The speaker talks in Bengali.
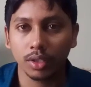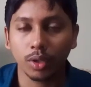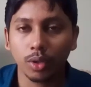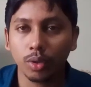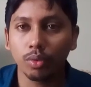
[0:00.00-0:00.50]

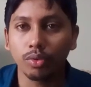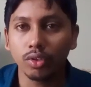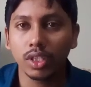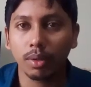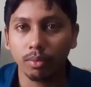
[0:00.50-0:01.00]
তখন কোনো
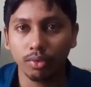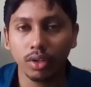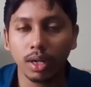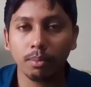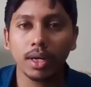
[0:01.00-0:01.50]
ফোন দাও
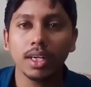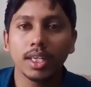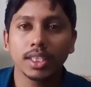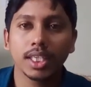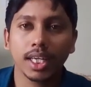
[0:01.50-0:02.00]
ফোন নাম্বার
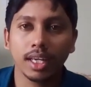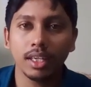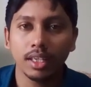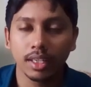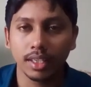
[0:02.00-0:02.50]
সেখানে
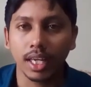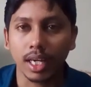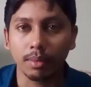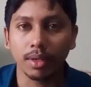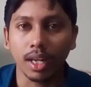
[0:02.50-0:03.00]

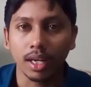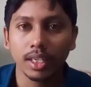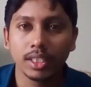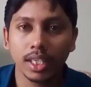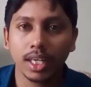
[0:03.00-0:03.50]
দেখাবে না
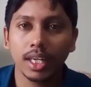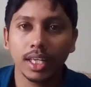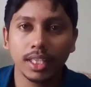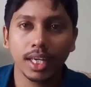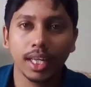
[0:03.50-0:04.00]
সেখানে
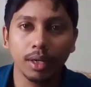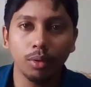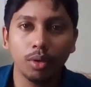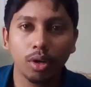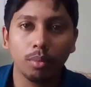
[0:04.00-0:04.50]
দেখেন
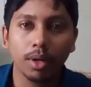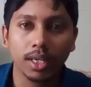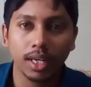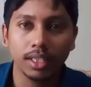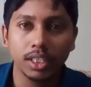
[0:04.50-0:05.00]
ওই রকম
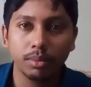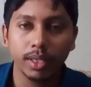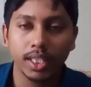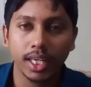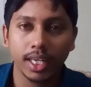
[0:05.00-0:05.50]
একটা
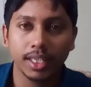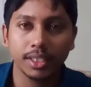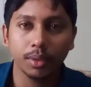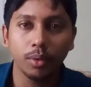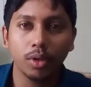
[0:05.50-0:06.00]
ডিসপ্লেতে দেখা
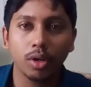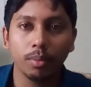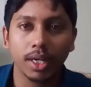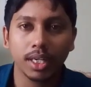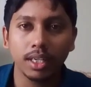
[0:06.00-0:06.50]
যাচ্ছে ওই
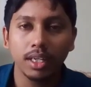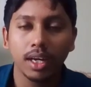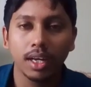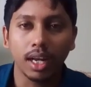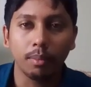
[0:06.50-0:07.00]
রকম একটা
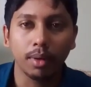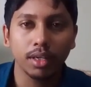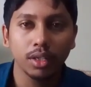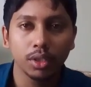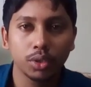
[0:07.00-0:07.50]
নাম্বার
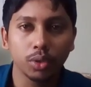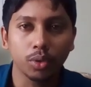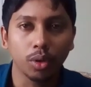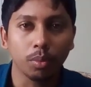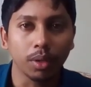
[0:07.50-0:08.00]
শু
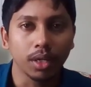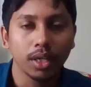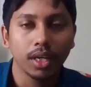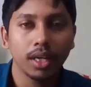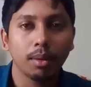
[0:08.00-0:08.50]
করবে
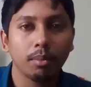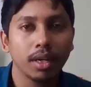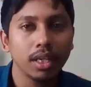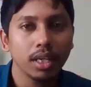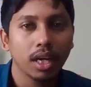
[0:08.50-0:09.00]
এই
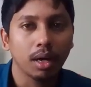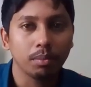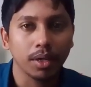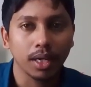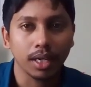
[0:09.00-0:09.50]
নাম্বারে
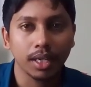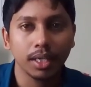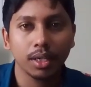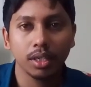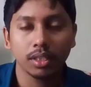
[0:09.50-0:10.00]
আপনাকে
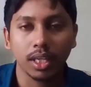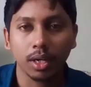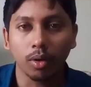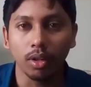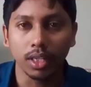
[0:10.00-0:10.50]

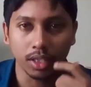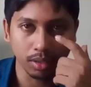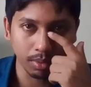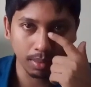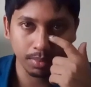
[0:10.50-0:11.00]
তার কল দিতে
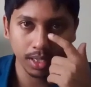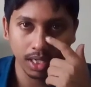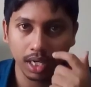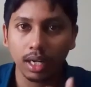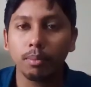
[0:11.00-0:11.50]
হবে আপনার
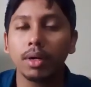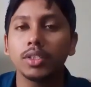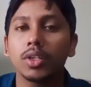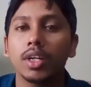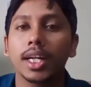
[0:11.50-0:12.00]
নাম্বারে
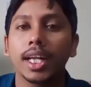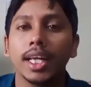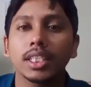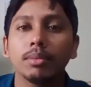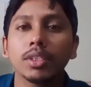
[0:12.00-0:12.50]
যখন একটা
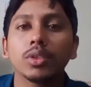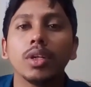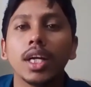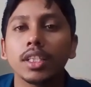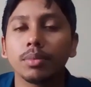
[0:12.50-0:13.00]
এস
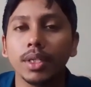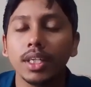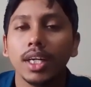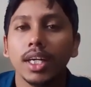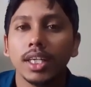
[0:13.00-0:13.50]
চলে আসবে
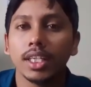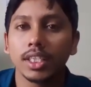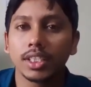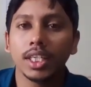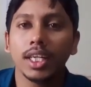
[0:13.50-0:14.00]

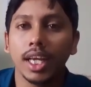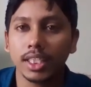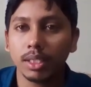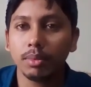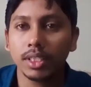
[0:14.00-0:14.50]
সেই
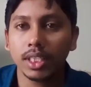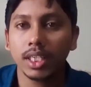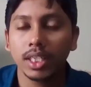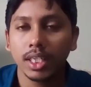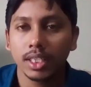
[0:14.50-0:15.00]
এস
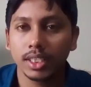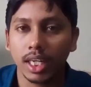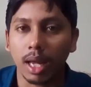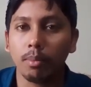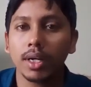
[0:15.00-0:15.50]
এর যে
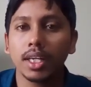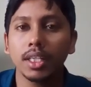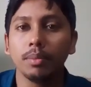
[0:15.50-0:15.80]
নাম্বারটা